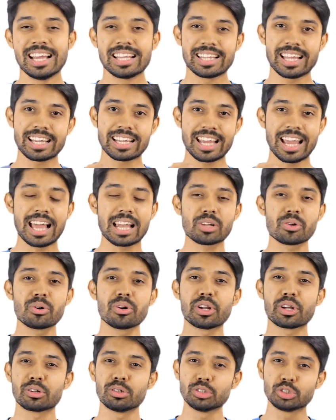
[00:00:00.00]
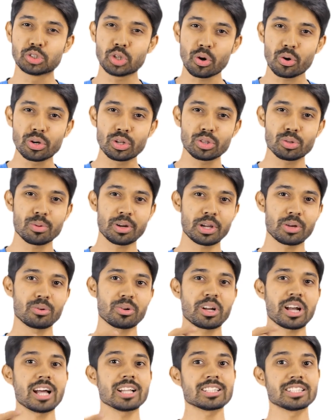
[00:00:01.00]
তাই খেয়াল করে রেখো যখনই তোমাকে
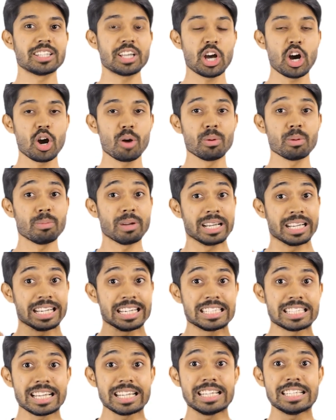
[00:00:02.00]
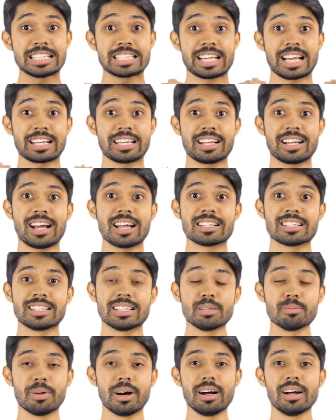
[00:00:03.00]
কোনো কাজ দেওয়া হবে বা নিজেই নিজেকে একটা কাজ
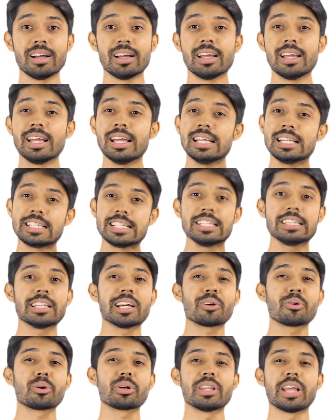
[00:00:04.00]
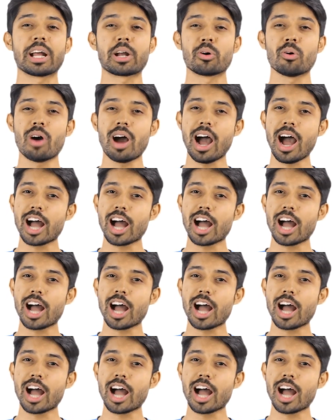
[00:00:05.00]
দিবা চিন্তা করে দেখো